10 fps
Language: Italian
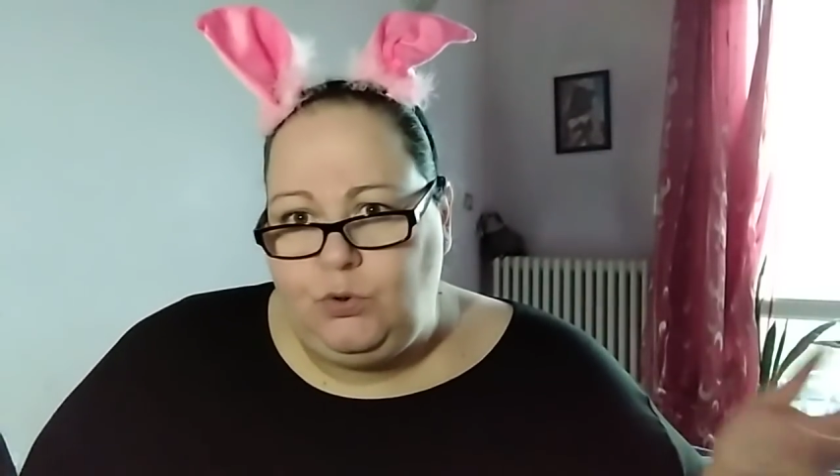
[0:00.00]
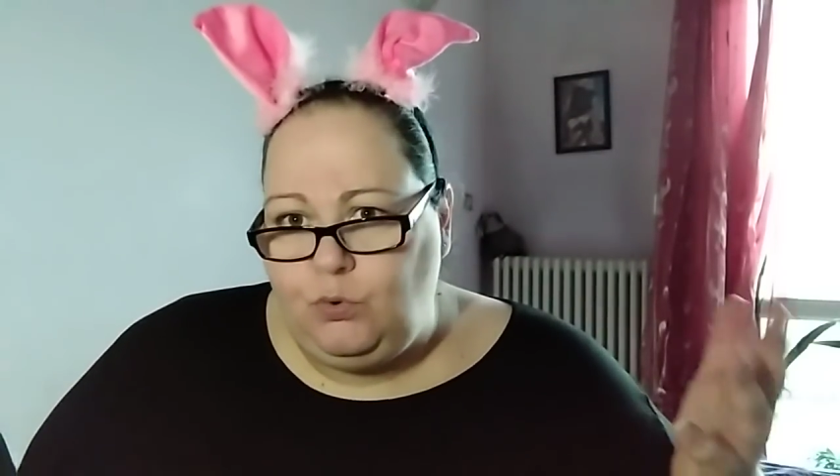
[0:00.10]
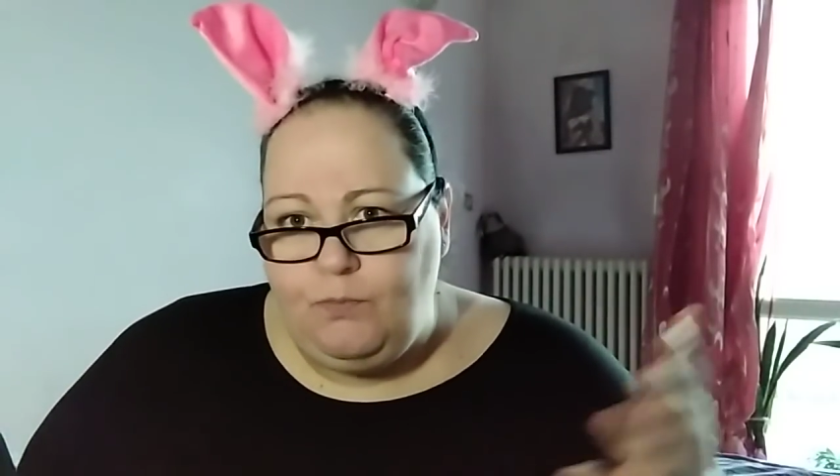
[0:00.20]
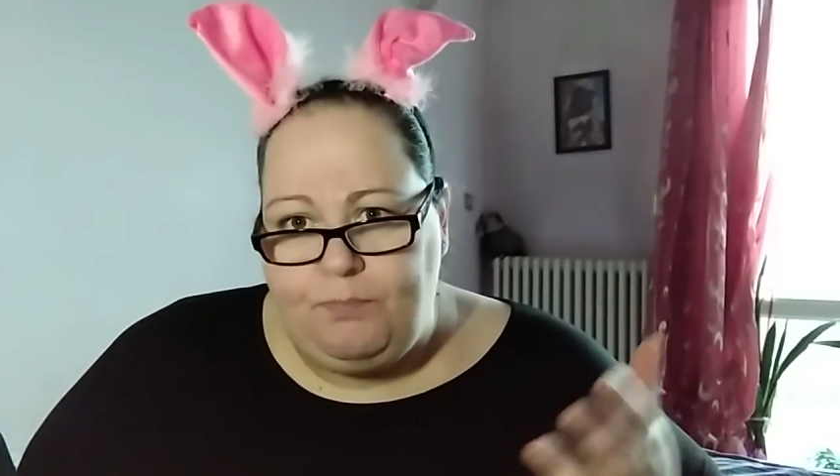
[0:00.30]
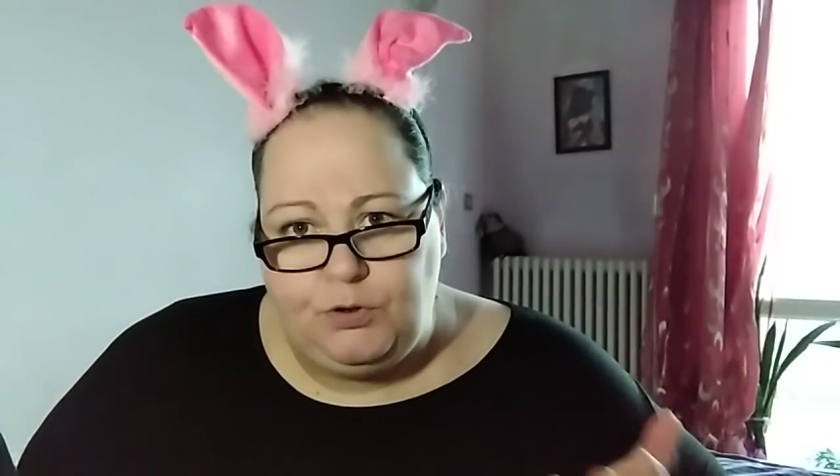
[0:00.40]

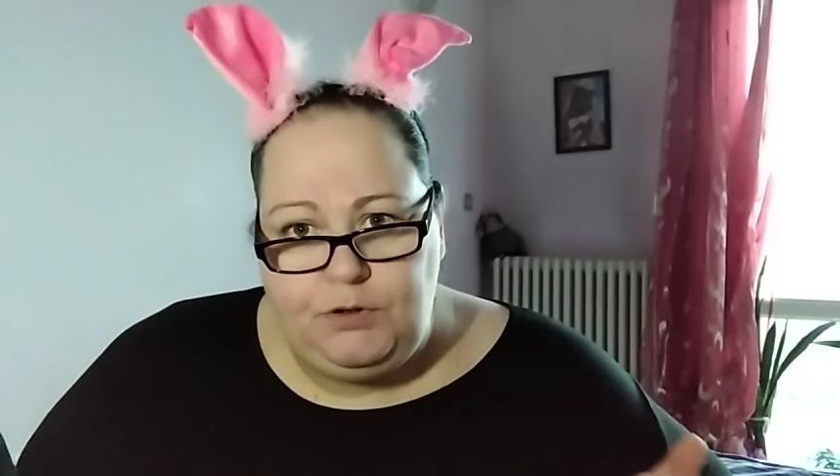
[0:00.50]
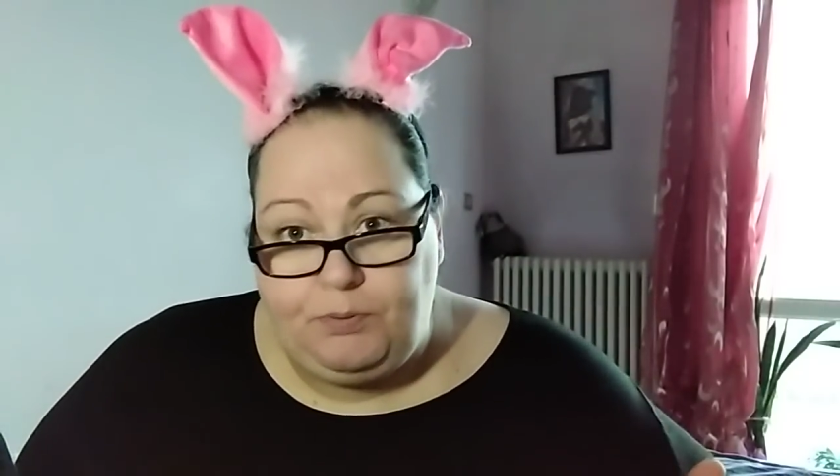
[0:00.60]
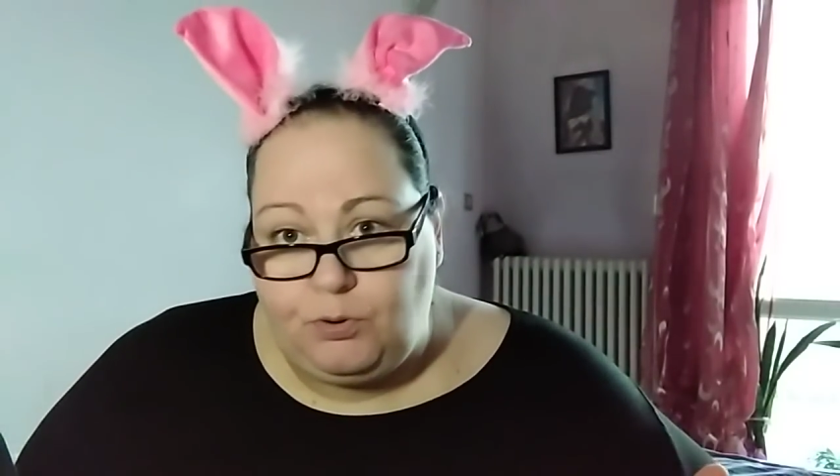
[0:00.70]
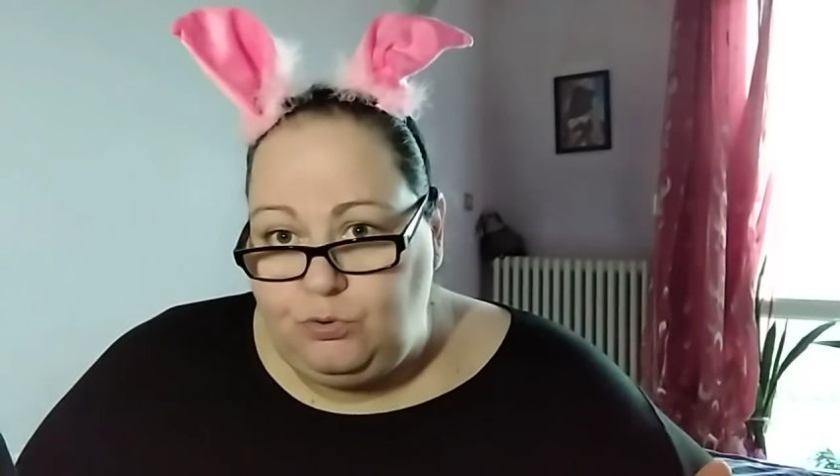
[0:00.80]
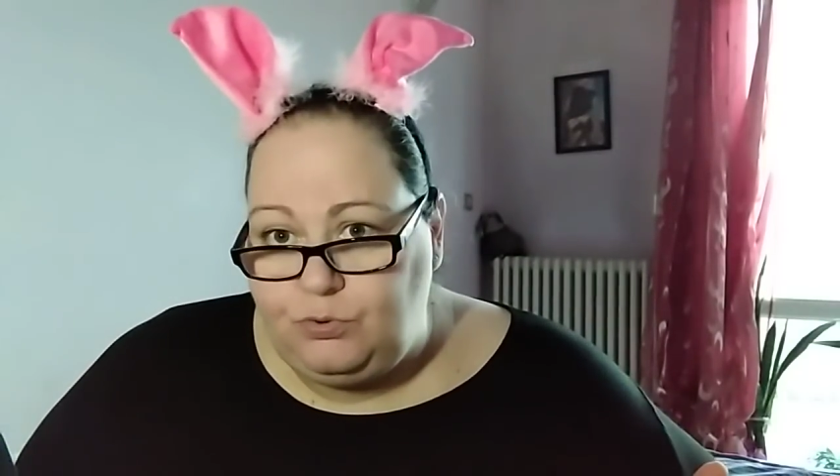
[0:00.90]
con un po' di
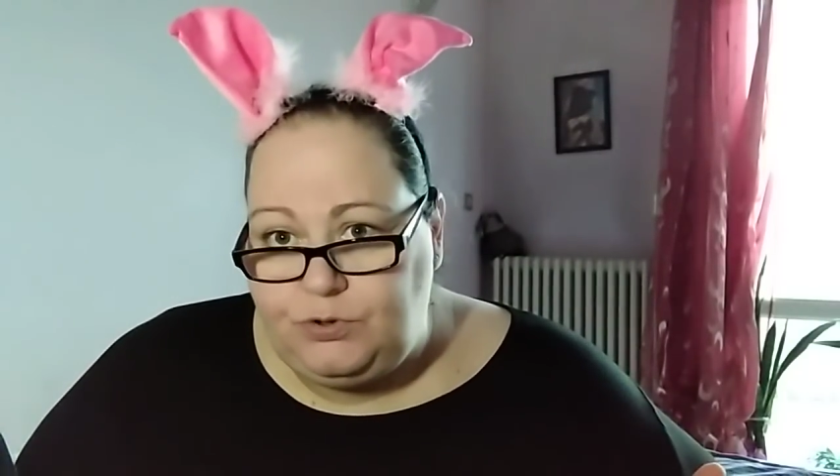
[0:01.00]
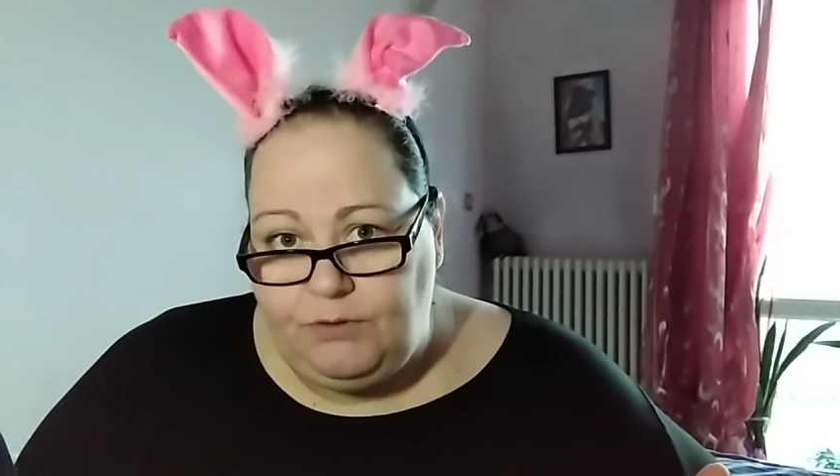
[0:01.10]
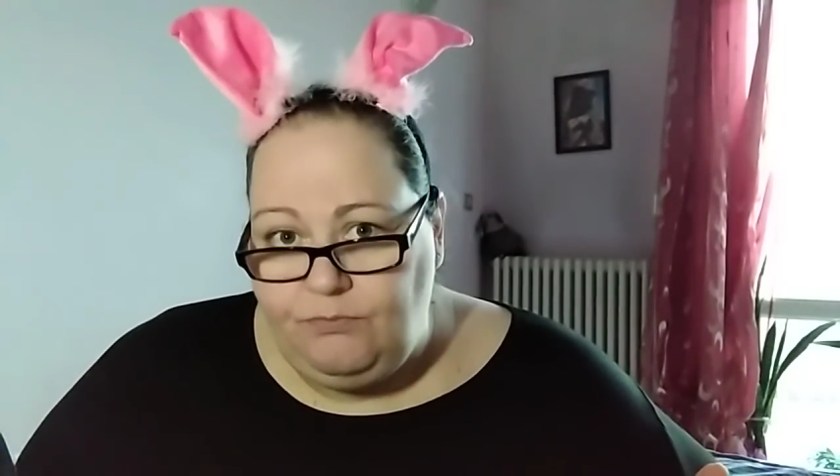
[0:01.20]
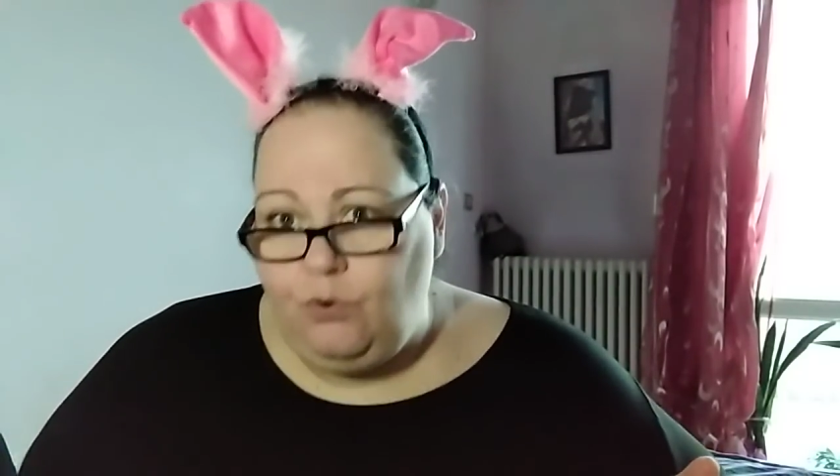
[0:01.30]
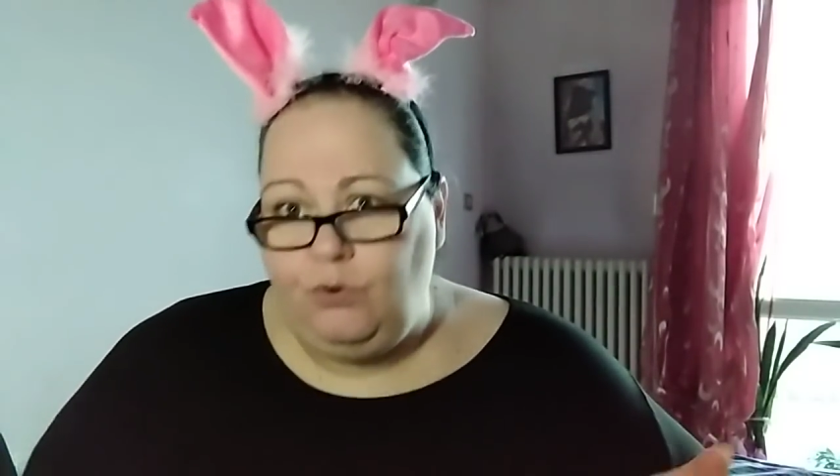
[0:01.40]
prodotti
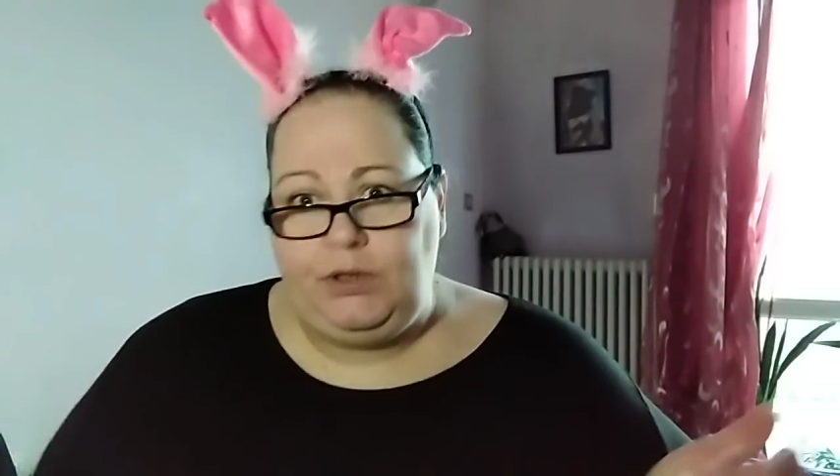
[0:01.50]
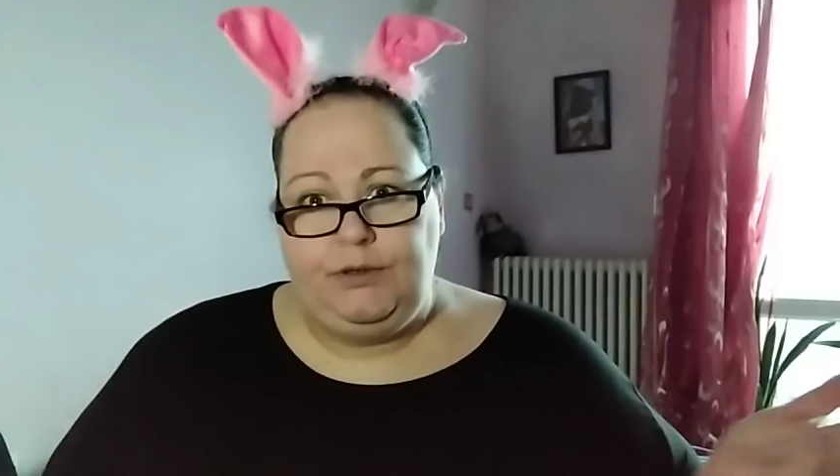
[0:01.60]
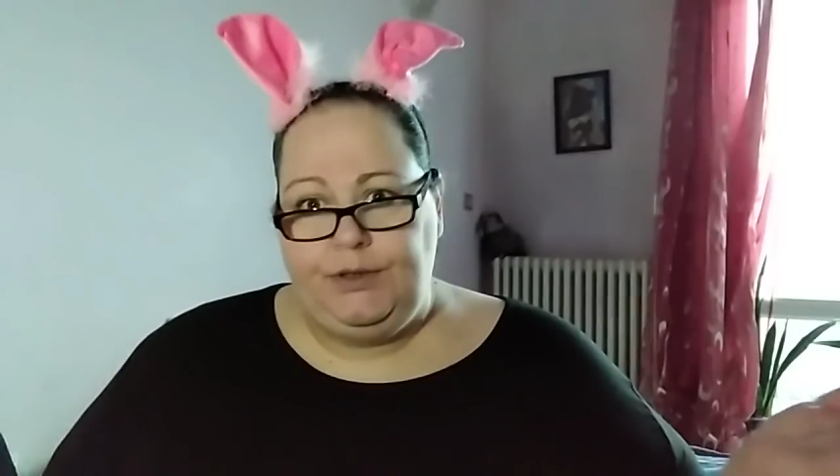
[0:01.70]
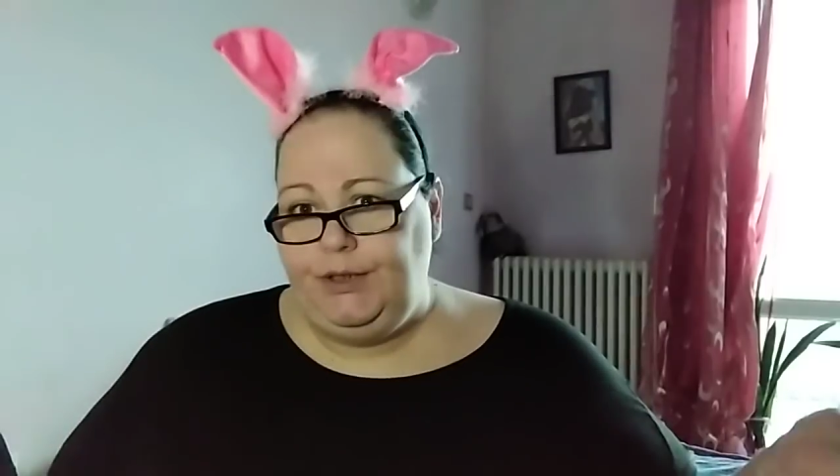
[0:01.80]
a voi.